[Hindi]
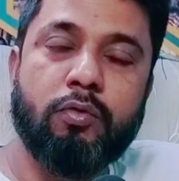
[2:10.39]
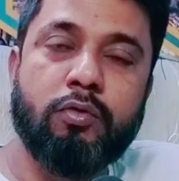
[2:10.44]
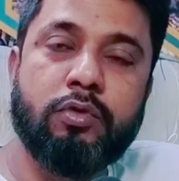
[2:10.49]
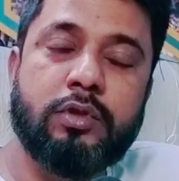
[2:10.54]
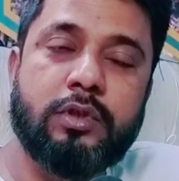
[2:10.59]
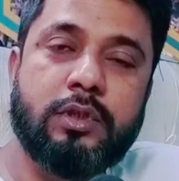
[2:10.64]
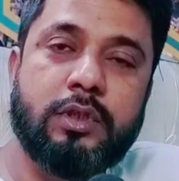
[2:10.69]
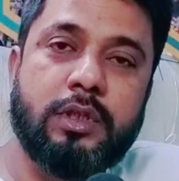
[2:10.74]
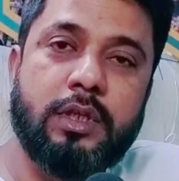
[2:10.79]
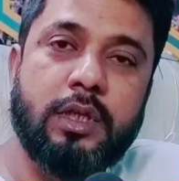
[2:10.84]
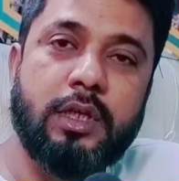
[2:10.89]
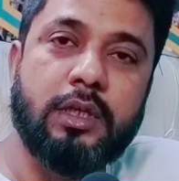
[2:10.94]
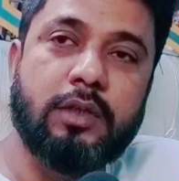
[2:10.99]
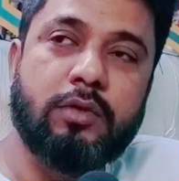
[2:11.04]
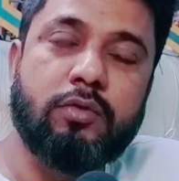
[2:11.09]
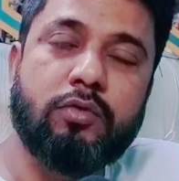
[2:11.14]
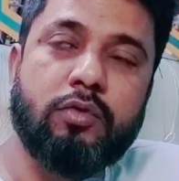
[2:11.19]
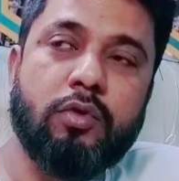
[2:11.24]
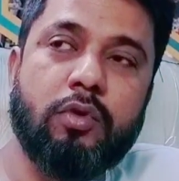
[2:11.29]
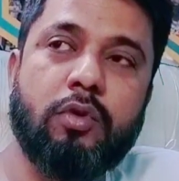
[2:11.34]
उस
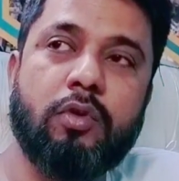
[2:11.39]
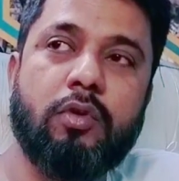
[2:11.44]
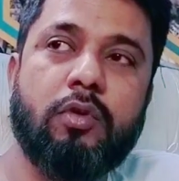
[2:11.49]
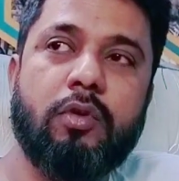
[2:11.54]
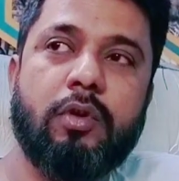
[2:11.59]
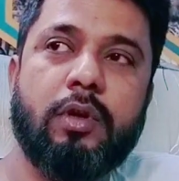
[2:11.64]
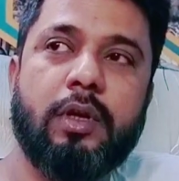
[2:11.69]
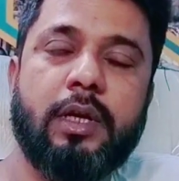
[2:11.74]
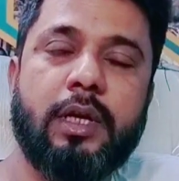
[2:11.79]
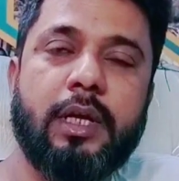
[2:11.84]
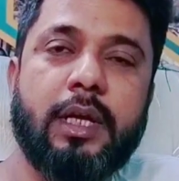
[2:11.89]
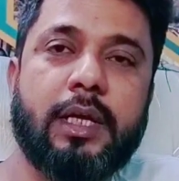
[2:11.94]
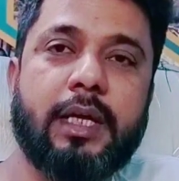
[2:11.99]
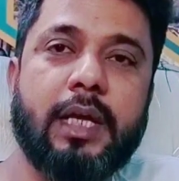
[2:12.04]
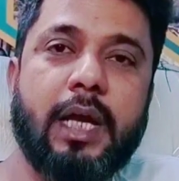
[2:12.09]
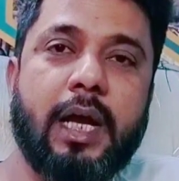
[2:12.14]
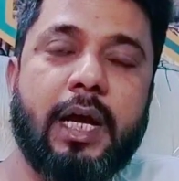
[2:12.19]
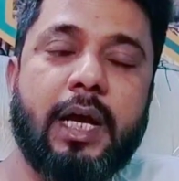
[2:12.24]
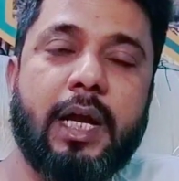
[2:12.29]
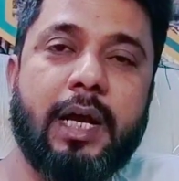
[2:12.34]
चीज़ को
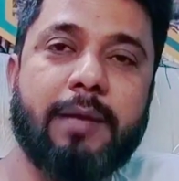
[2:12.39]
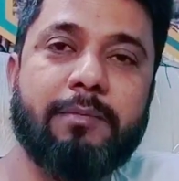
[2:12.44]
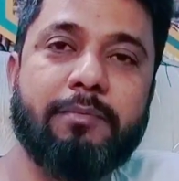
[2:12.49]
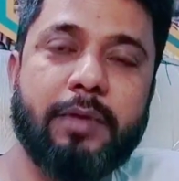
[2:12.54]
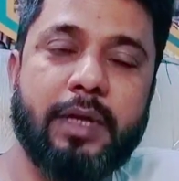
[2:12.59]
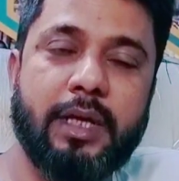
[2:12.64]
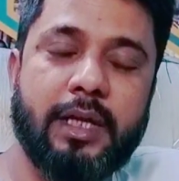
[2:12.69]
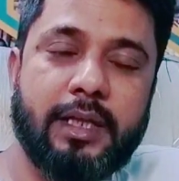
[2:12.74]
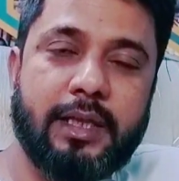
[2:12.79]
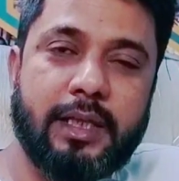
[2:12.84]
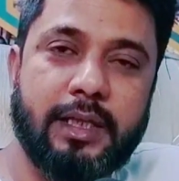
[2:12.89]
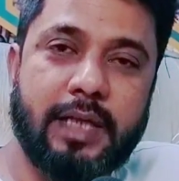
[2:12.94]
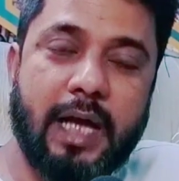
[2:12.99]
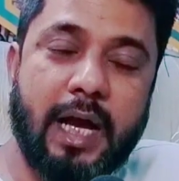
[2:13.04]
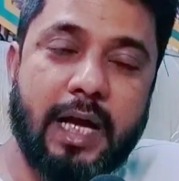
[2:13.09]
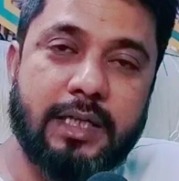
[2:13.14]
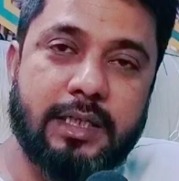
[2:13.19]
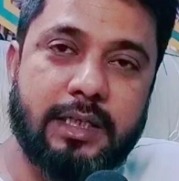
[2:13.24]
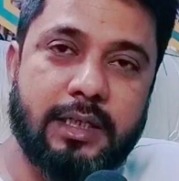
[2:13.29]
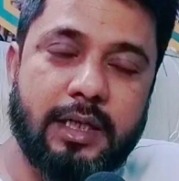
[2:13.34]
लेके अगर हम
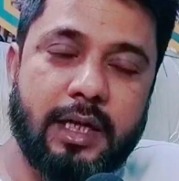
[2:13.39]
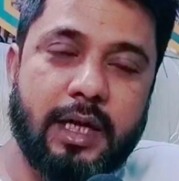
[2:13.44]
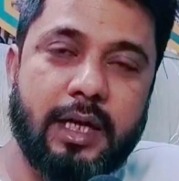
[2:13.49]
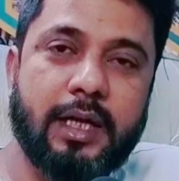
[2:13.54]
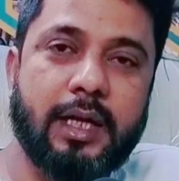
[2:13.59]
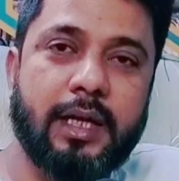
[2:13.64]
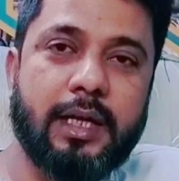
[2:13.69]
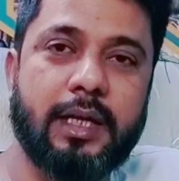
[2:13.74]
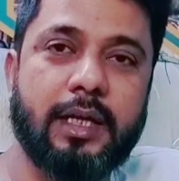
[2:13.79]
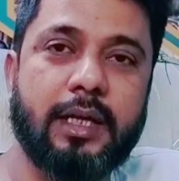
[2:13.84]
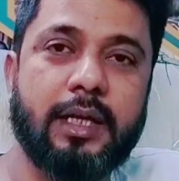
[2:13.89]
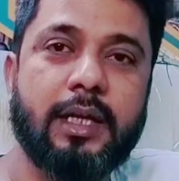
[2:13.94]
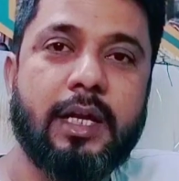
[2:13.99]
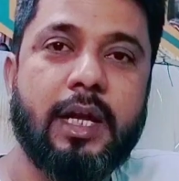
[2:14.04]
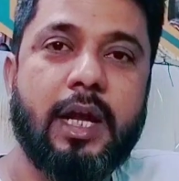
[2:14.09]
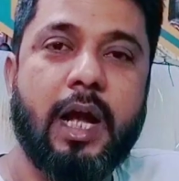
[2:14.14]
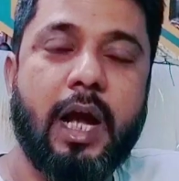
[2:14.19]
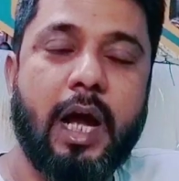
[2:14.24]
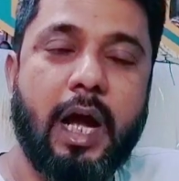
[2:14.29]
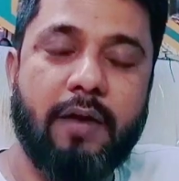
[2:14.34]
एहतजाज ना करें
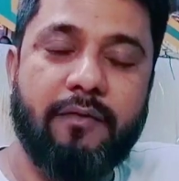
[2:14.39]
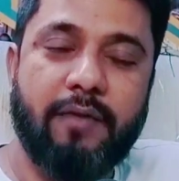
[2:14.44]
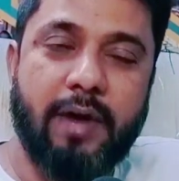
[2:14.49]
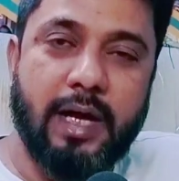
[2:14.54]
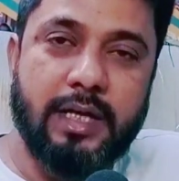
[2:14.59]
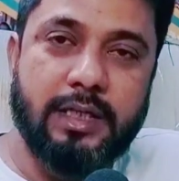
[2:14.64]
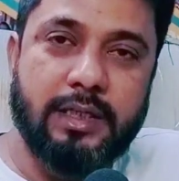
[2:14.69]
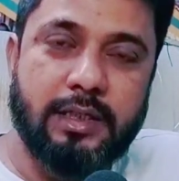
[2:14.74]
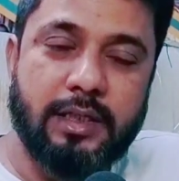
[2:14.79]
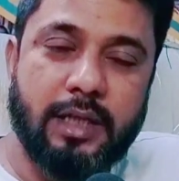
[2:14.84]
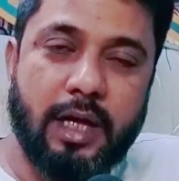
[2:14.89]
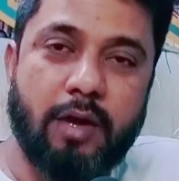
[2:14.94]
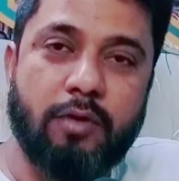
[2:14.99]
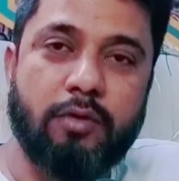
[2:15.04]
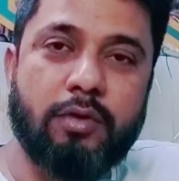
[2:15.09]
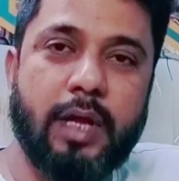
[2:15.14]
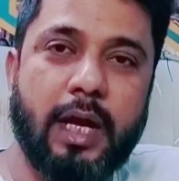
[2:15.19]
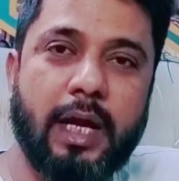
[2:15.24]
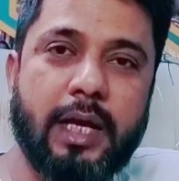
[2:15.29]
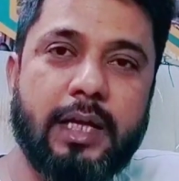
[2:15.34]
आवाज़ ना
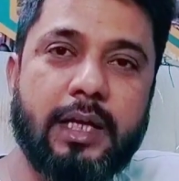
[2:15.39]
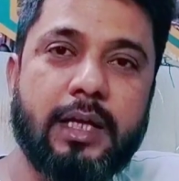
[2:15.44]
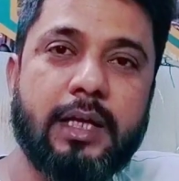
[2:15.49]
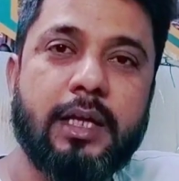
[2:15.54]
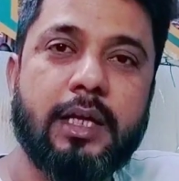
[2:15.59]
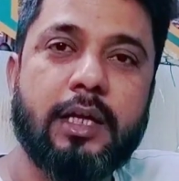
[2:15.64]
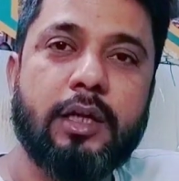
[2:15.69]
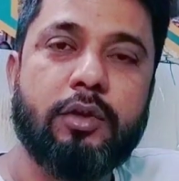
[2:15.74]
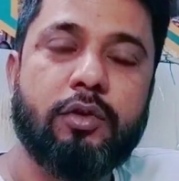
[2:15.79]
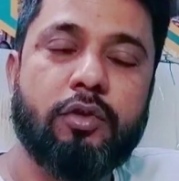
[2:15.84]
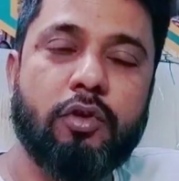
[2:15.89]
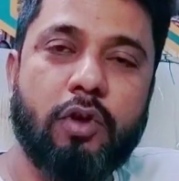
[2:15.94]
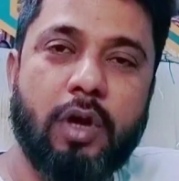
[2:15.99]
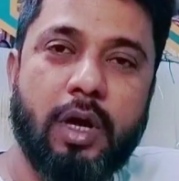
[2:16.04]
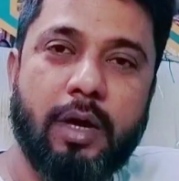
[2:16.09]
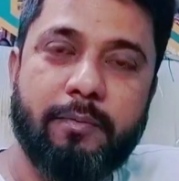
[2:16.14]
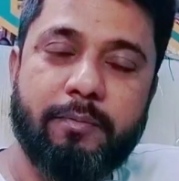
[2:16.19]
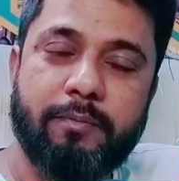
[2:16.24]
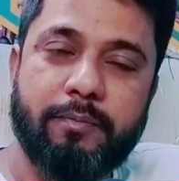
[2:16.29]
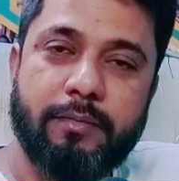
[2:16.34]
उठाए तो
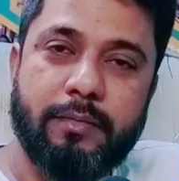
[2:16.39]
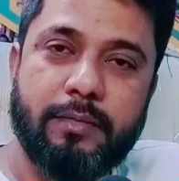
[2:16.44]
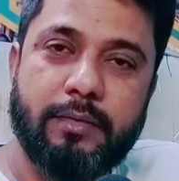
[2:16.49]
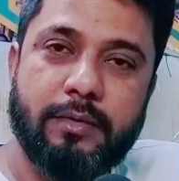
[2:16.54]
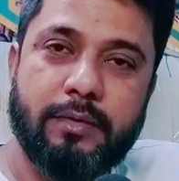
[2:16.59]
हम